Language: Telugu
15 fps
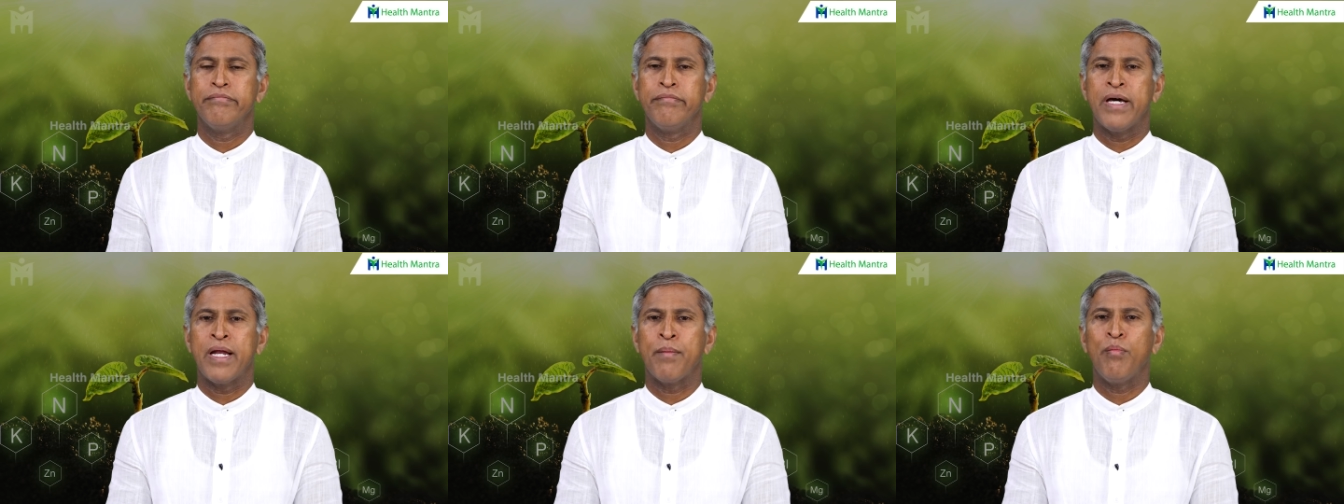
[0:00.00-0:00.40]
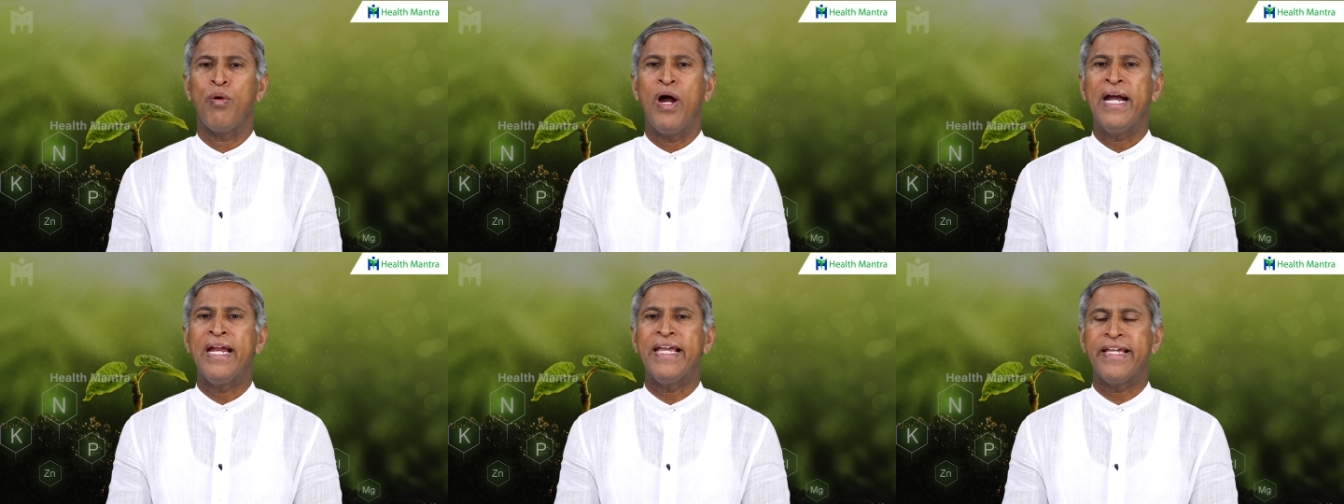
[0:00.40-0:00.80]
మన
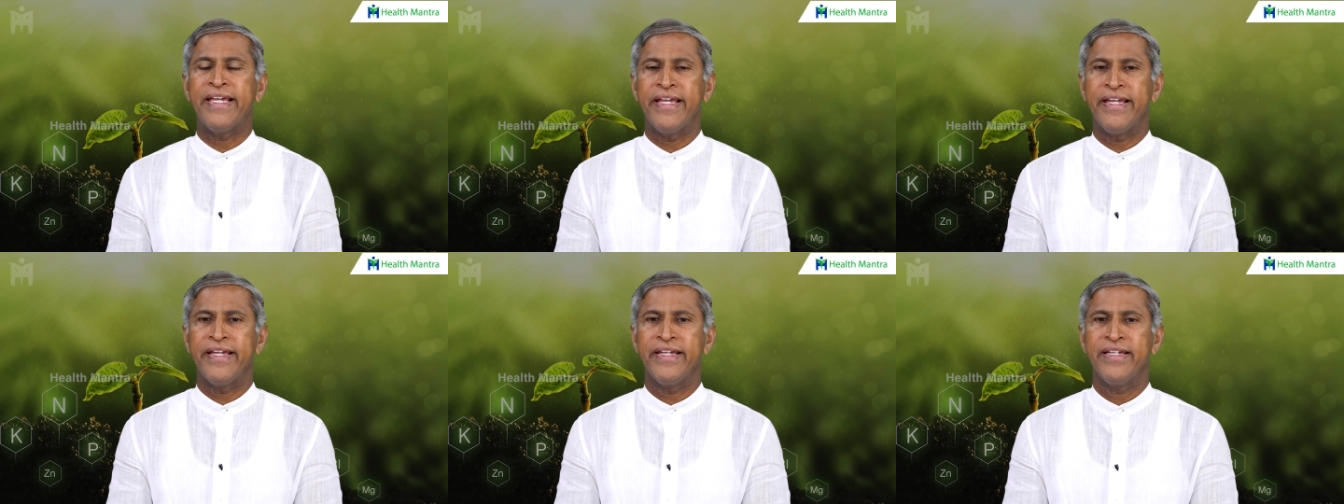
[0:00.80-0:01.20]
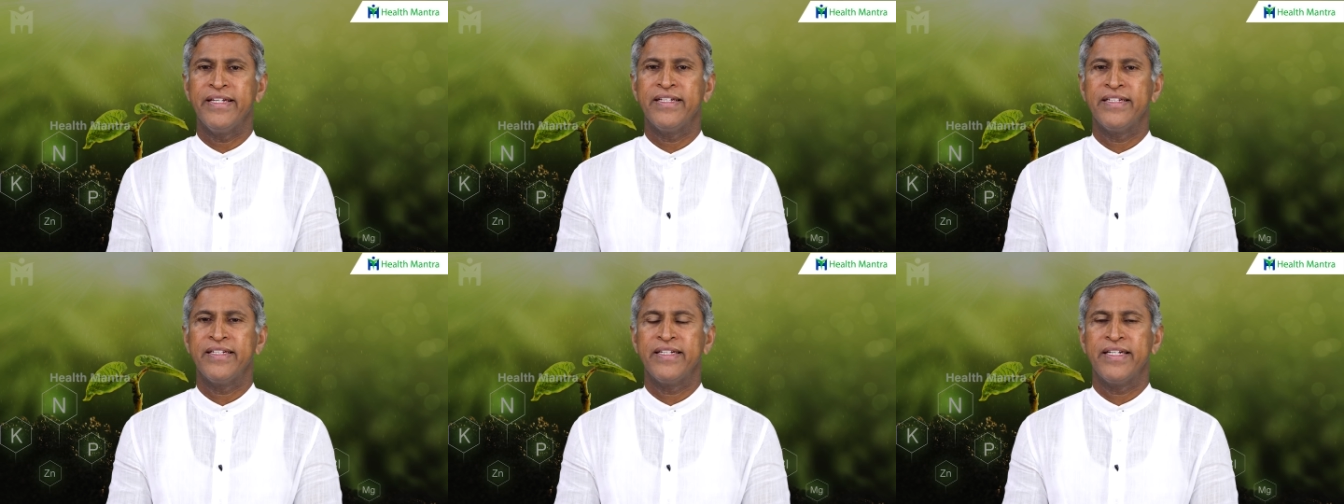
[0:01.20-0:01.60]
బాడీకి
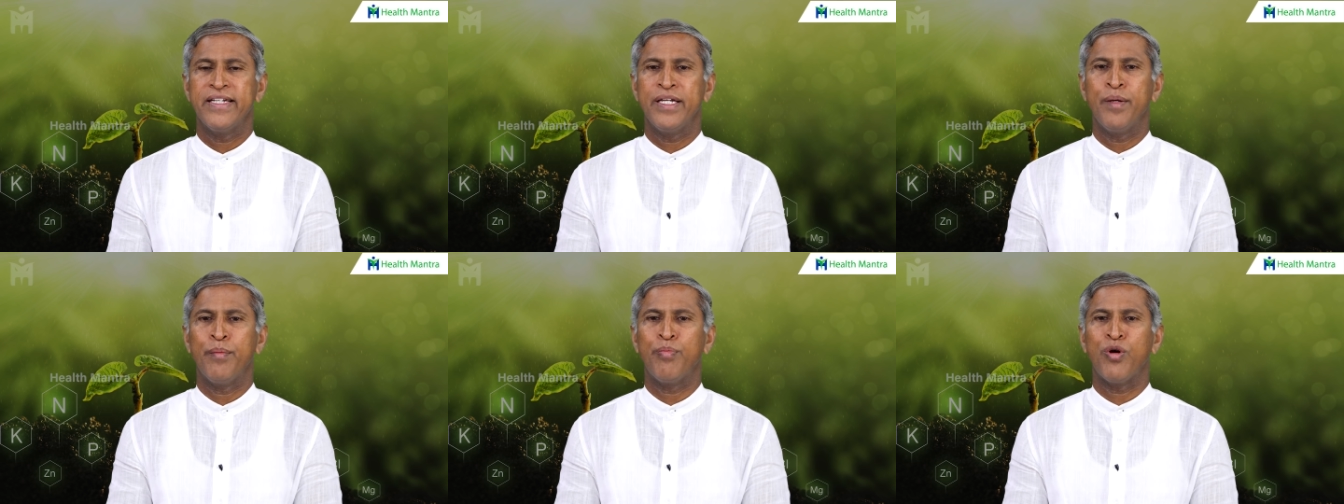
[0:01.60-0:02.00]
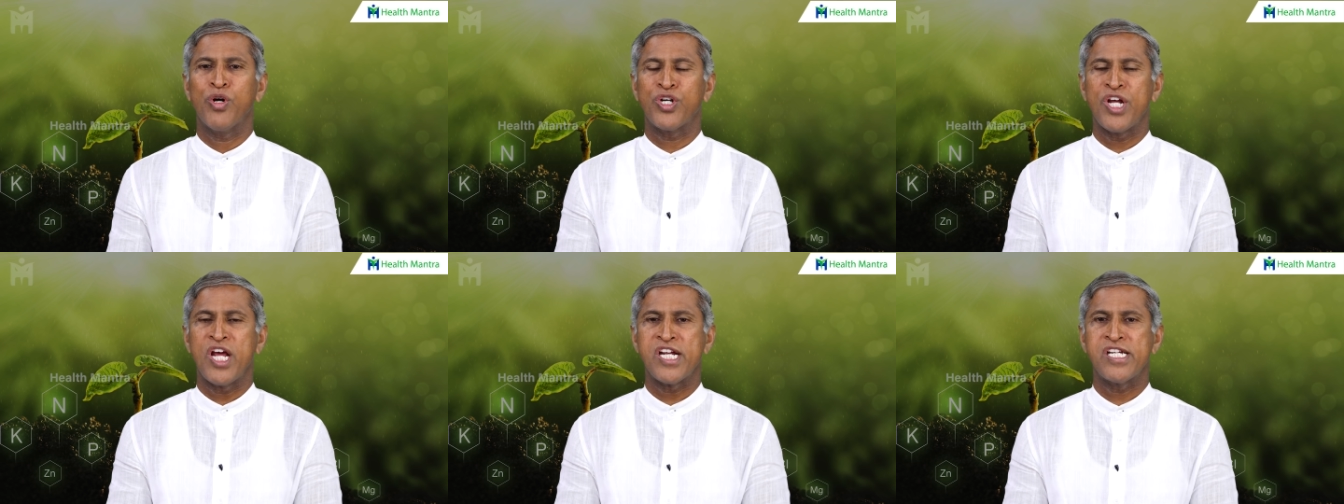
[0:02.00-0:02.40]
ఈ
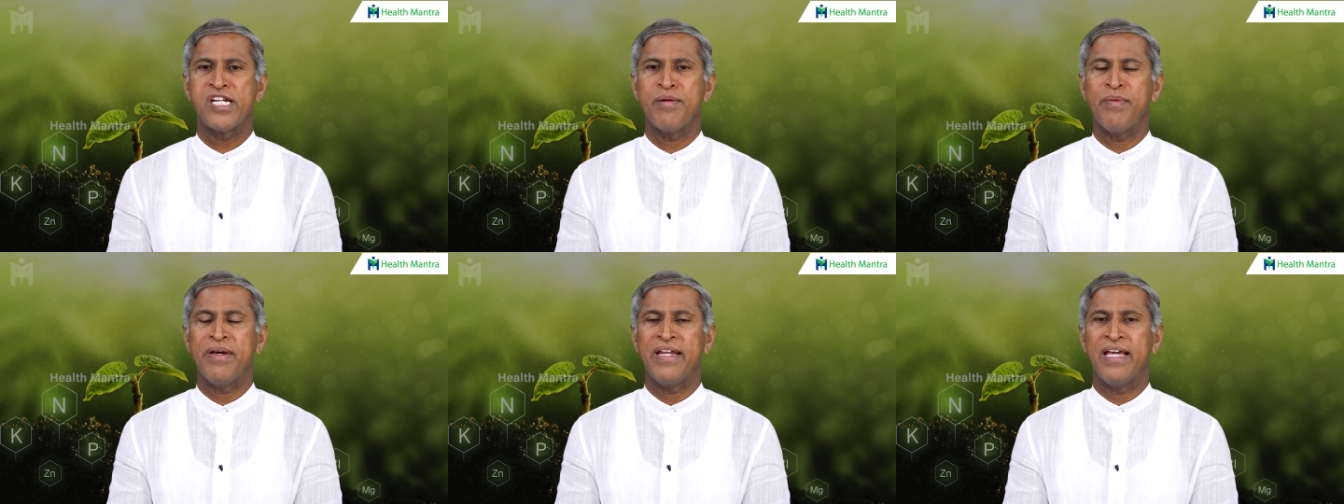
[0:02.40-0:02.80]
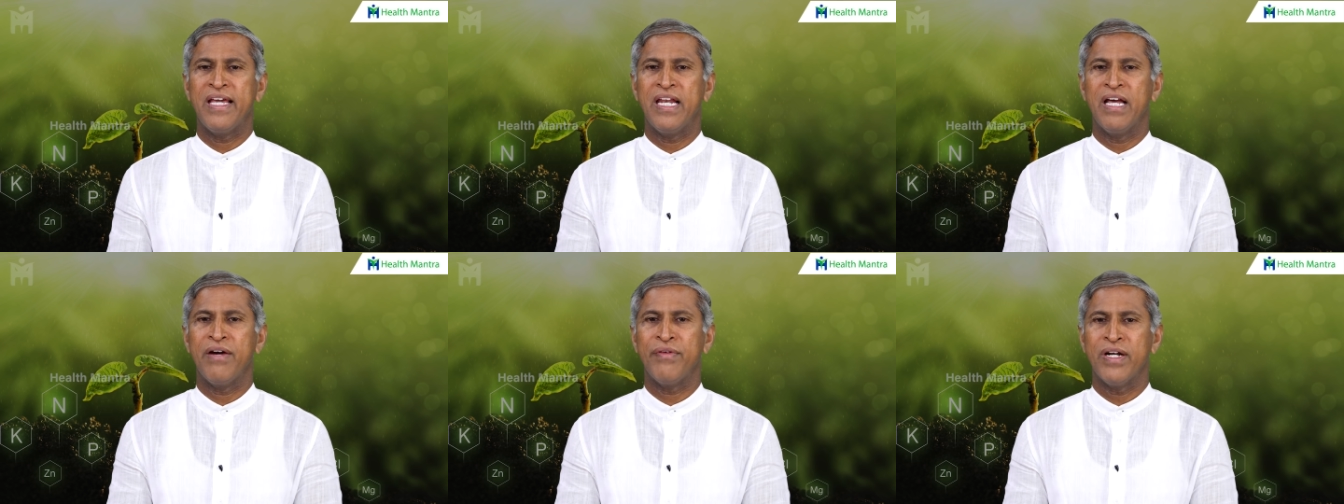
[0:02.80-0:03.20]
పొటాషియం అనే
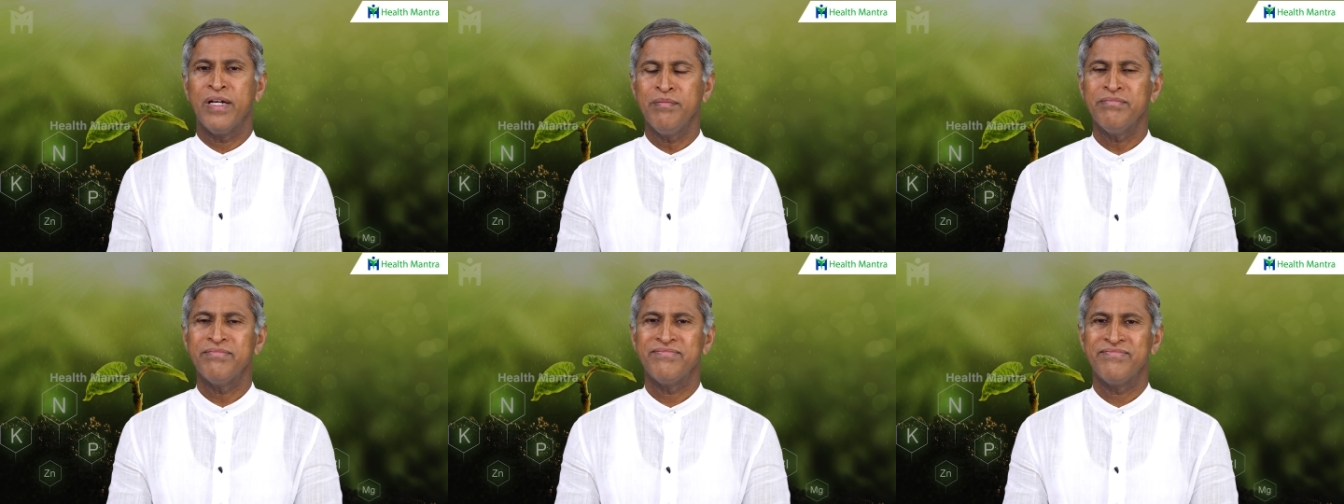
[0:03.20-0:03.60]
లవణం